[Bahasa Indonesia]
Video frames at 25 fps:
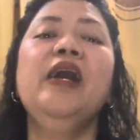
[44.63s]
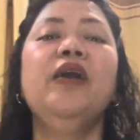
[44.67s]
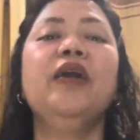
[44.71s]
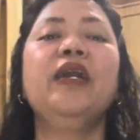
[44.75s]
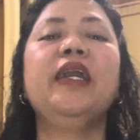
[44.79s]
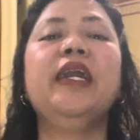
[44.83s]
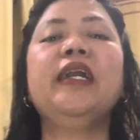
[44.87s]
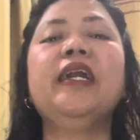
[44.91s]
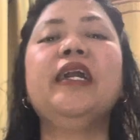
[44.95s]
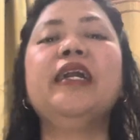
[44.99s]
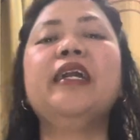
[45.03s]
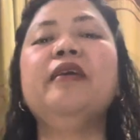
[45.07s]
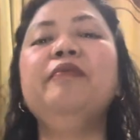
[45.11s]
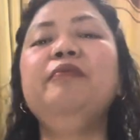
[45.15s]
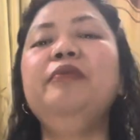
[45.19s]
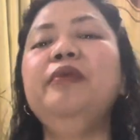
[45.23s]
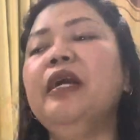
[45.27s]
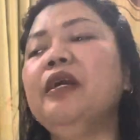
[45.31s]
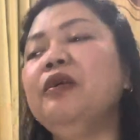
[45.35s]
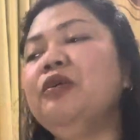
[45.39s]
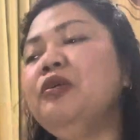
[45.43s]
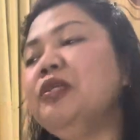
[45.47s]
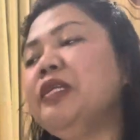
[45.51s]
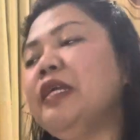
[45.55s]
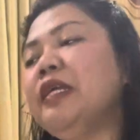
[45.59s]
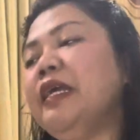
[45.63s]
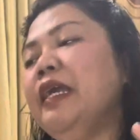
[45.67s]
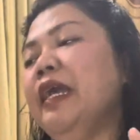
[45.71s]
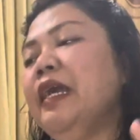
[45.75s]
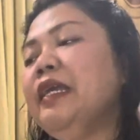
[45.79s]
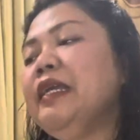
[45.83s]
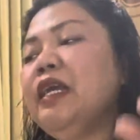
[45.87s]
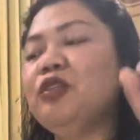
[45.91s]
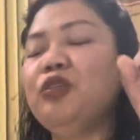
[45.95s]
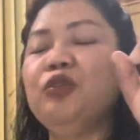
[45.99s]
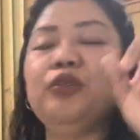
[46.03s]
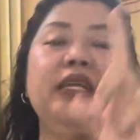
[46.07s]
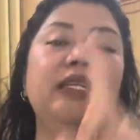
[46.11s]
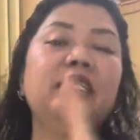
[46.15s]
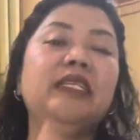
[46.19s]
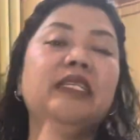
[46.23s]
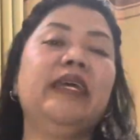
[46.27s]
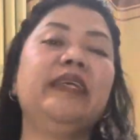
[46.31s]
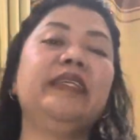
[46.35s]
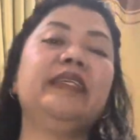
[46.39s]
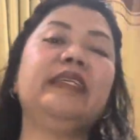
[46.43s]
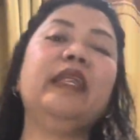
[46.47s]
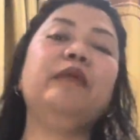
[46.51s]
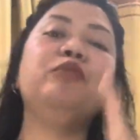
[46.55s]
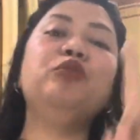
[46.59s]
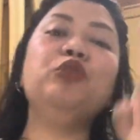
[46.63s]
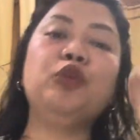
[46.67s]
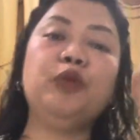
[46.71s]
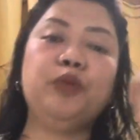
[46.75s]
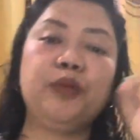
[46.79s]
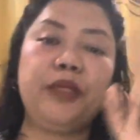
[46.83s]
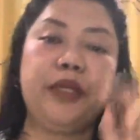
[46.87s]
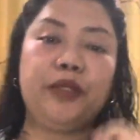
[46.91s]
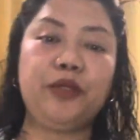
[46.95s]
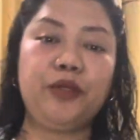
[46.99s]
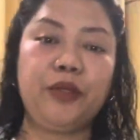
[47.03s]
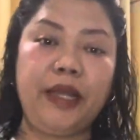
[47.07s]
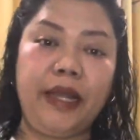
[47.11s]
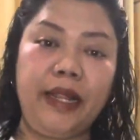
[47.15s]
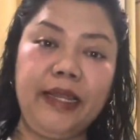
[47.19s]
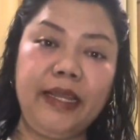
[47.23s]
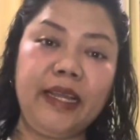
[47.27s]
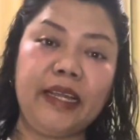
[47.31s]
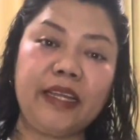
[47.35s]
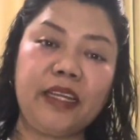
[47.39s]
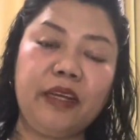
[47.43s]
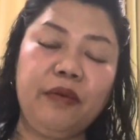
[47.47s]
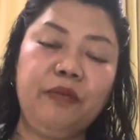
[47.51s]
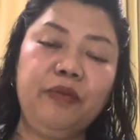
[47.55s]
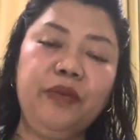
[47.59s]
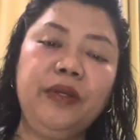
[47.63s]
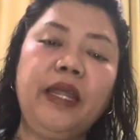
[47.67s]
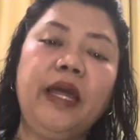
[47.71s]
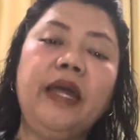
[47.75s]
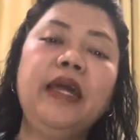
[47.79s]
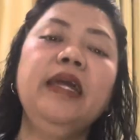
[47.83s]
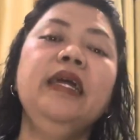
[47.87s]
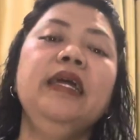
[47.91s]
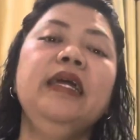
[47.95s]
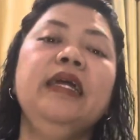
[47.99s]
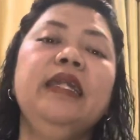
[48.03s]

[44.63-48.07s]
Oke, Kakak Bundaku sayang yang sudah subscribe cukup satu kali Kakak Bunda.